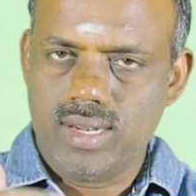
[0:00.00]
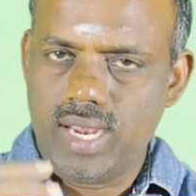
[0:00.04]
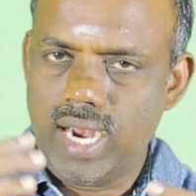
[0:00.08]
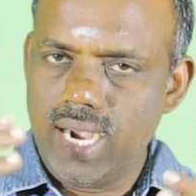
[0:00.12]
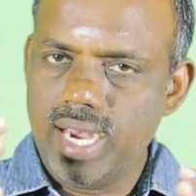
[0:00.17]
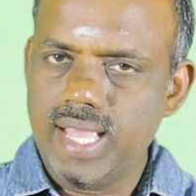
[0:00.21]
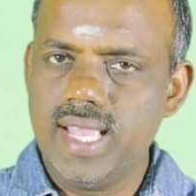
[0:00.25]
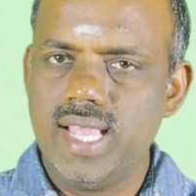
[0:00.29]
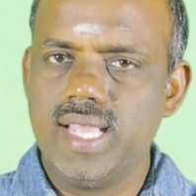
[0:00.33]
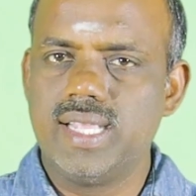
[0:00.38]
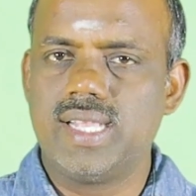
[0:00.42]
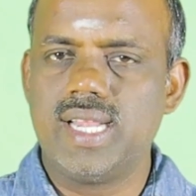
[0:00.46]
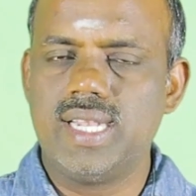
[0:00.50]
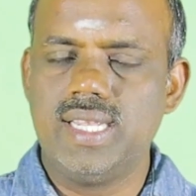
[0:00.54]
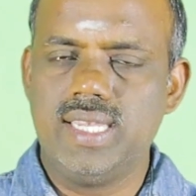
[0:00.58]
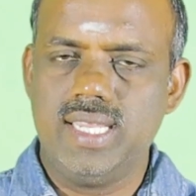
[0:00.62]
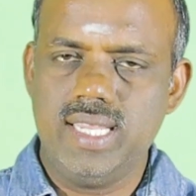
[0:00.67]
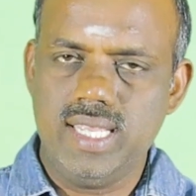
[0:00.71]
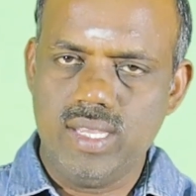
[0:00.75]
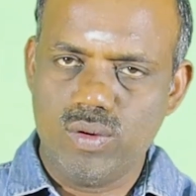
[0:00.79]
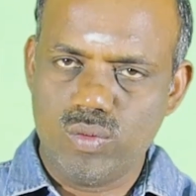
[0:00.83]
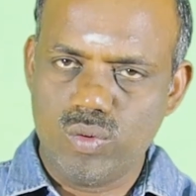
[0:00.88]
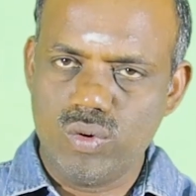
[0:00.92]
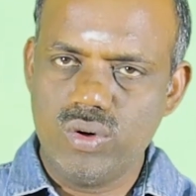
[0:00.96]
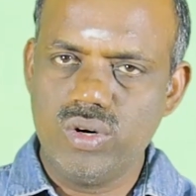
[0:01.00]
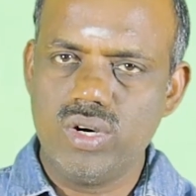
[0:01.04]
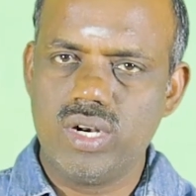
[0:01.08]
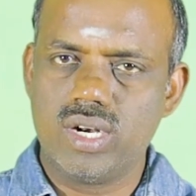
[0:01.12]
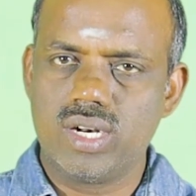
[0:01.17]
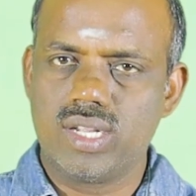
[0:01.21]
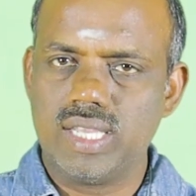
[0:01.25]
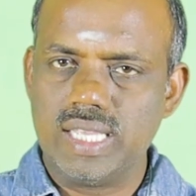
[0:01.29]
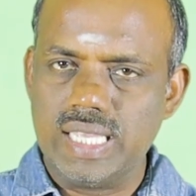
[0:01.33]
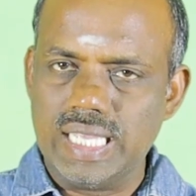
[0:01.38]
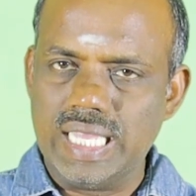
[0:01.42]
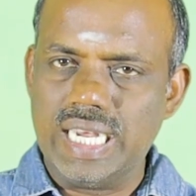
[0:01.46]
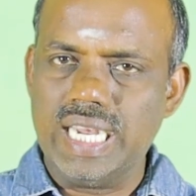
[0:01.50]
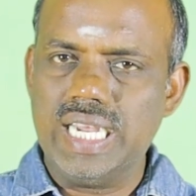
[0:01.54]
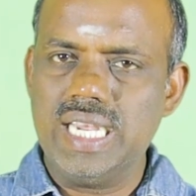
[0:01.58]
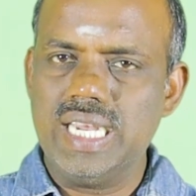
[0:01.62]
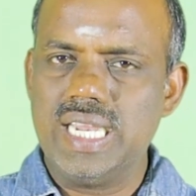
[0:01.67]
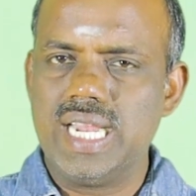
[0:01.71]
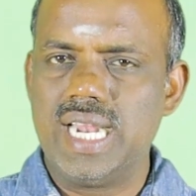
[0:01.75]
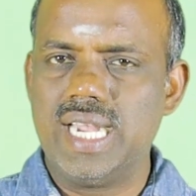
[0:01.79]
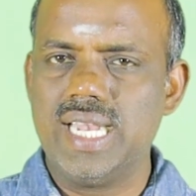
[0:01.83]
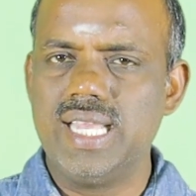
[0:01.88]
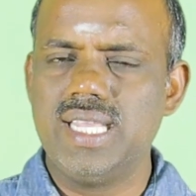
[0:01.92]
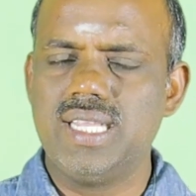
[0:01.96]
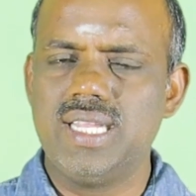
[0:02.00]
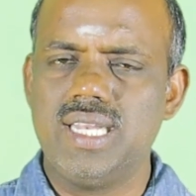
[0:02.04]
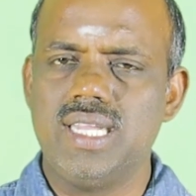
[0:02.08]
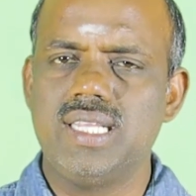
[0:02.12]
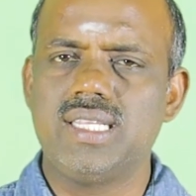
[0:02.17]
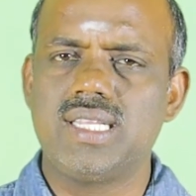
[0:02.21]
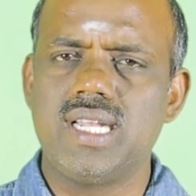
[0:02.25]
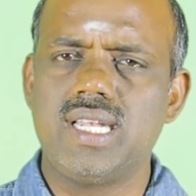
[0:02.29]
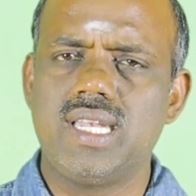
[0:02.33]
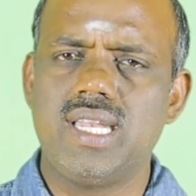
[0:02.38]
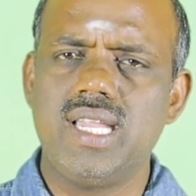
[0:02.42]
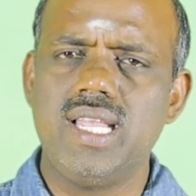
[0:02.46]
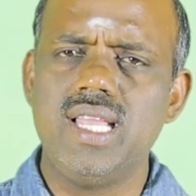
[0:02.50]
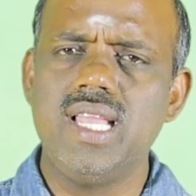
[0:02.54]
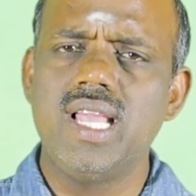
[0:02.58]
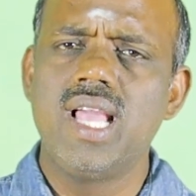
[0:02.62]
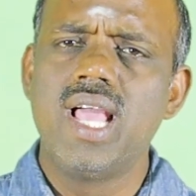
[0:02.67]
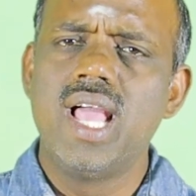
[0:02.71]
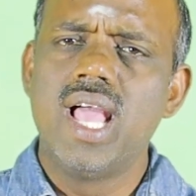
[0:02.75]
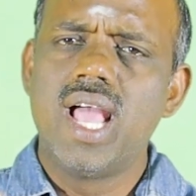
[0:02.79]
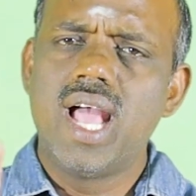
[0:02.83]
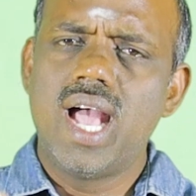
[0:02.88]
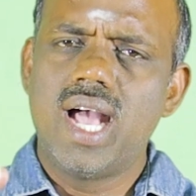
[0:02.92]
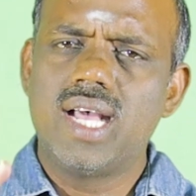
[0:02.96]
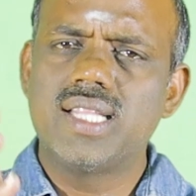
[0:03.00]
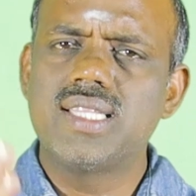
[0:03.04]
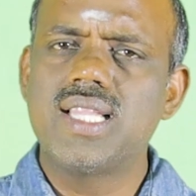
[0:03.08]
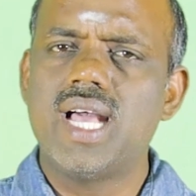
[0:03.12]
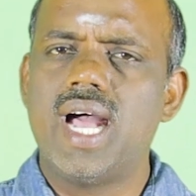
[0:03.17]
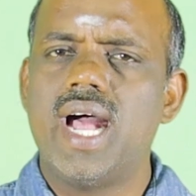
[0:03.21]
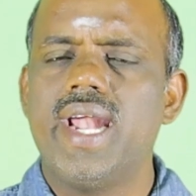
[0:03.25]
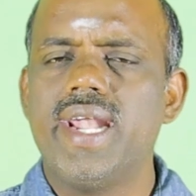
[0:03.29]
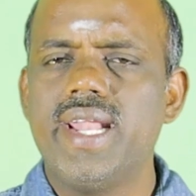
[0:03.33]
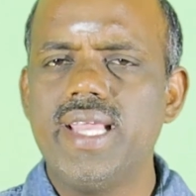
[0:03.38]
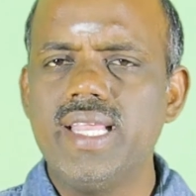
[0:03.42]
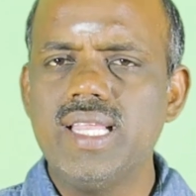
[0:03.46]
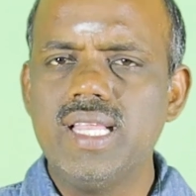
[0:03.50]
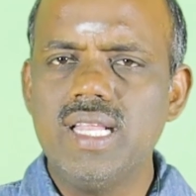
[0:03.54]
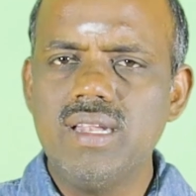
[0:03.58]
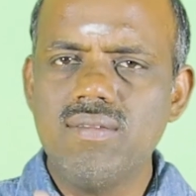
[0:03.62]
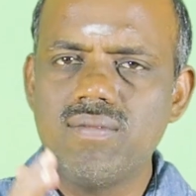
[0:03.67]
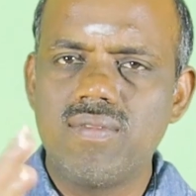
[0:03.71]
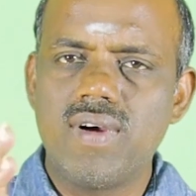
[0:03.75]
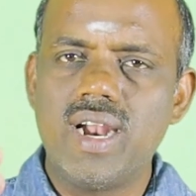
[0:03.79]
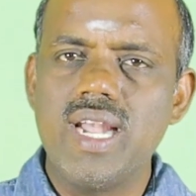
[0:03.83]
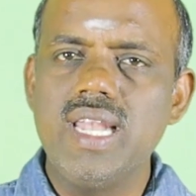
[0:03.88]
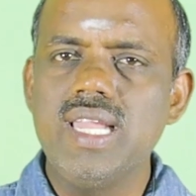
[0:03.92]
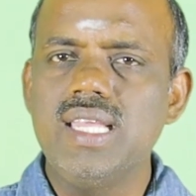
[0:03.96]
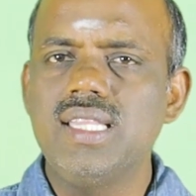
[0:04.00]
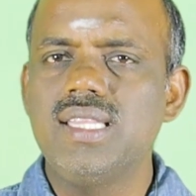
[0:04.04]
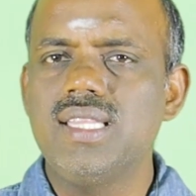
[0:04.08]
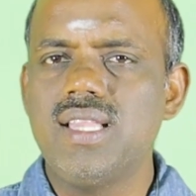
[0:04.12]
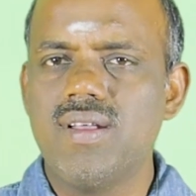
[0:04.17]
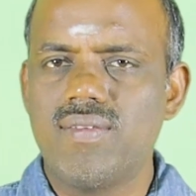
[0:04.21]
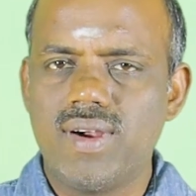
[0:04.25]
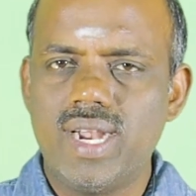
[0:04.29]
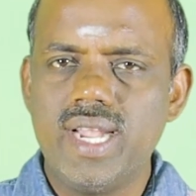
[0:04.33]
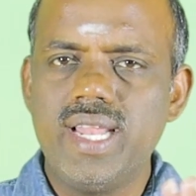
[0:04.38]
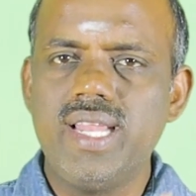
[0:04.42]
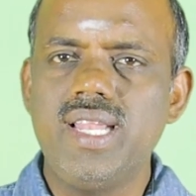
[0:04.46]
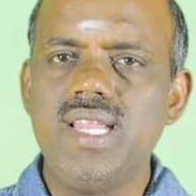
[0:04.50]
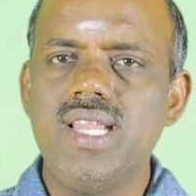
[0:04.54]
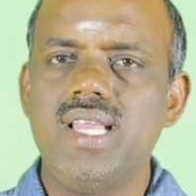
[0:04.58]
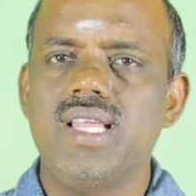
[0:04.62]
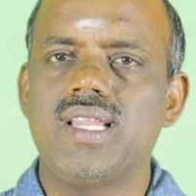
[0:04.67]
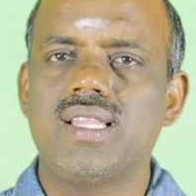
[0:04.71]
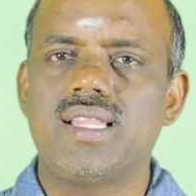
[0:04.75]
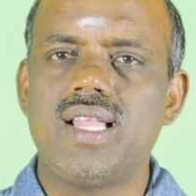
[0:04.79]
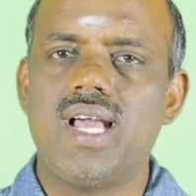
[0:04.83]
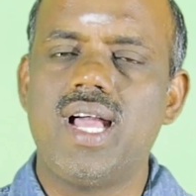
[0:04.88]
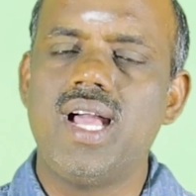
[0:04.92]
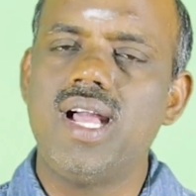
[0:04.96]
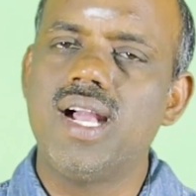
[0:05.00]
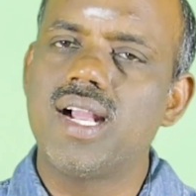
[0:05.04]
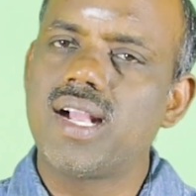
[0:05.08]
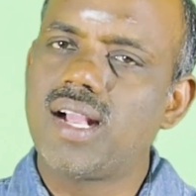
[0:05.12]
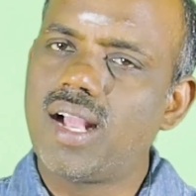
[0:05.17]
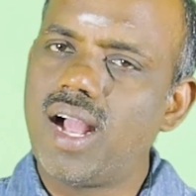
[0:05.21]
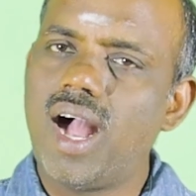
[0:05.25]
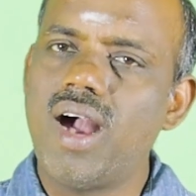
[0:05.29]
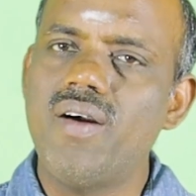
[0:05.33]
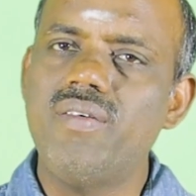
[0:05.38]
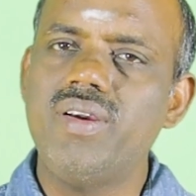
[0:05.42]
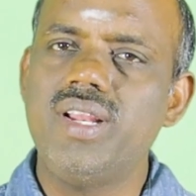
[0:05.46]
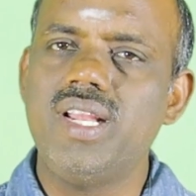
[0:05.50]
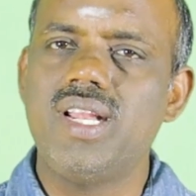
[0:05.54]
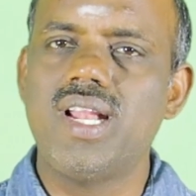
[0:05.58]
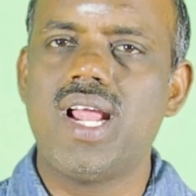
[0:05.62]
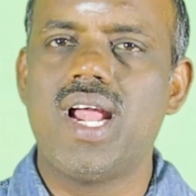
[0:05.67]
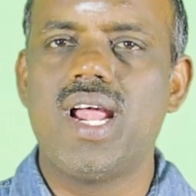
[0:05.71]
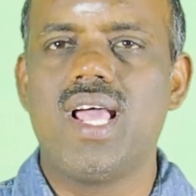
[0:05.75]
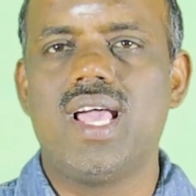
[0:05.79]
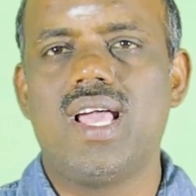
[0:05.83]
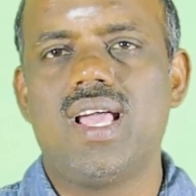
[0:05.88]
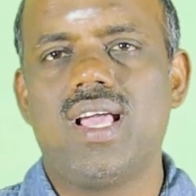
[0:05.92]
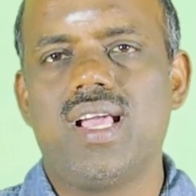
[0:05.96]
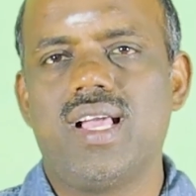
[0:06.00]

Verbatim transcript: அணையை கட்டி ஒன்றுக்கு இரண்டு அணைகளை கட்டி அந்த அணையில் வழிந்த வடிநீர் தான் காவிரி நா